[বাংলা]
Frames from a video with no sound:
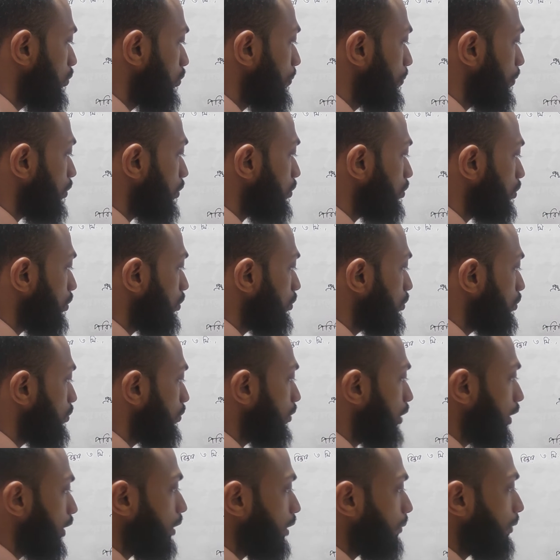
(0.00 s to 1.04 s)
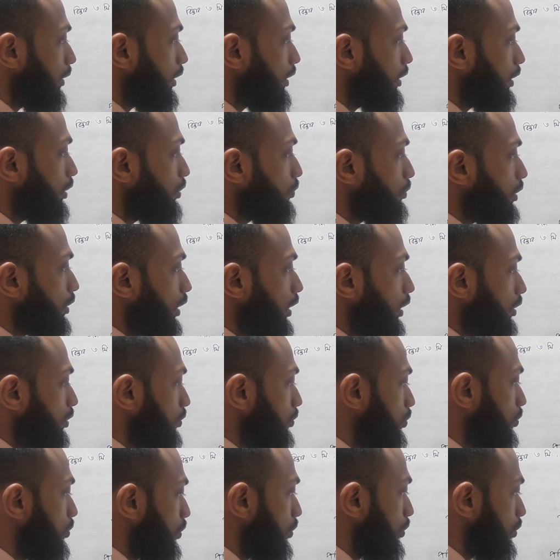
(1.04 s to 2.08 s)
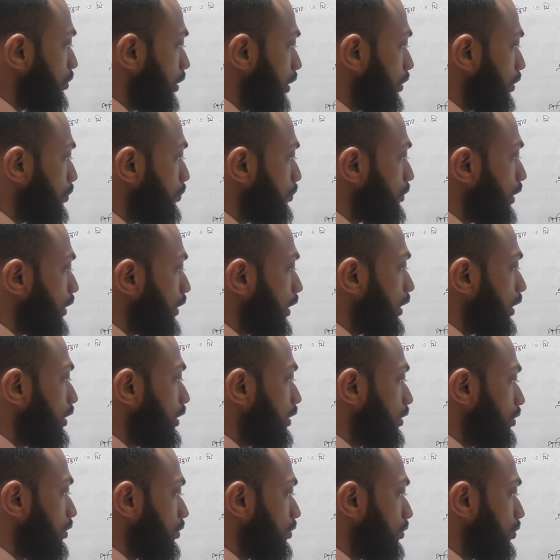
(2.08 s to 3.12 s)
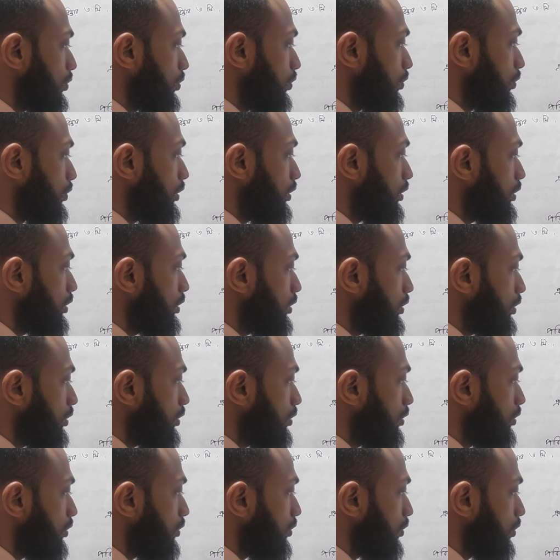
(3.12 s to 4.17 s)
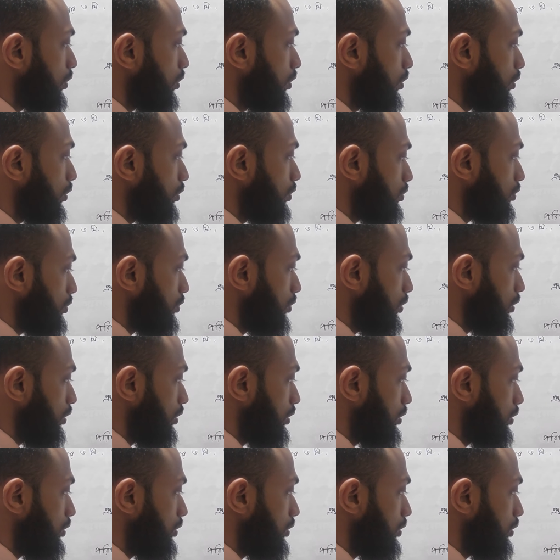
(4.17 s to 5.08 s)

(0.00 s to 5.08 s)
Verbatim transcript: প্রস্থ যোগ লিখতে পারি কি দুইটা দৈর্ঘ্য তাহলে দুইটা দৈর্ঘ্য সরি